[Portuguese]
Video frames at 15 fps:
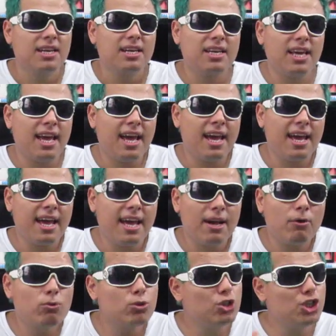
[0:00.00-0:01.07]
que é,
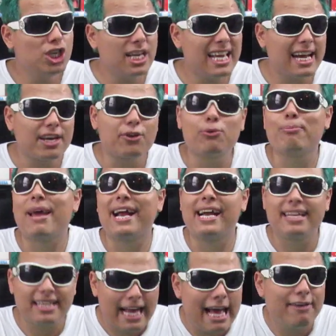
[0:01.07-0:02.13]
é, o dia que o
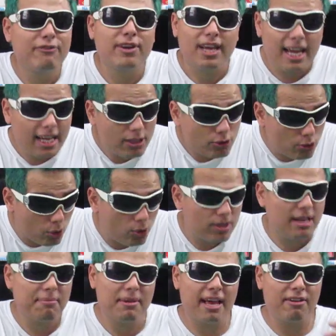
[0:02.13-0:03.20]
Mega Drive entrou
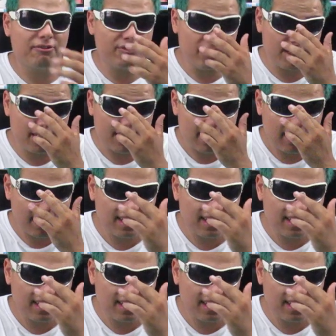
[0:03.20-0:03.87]
na minha vida,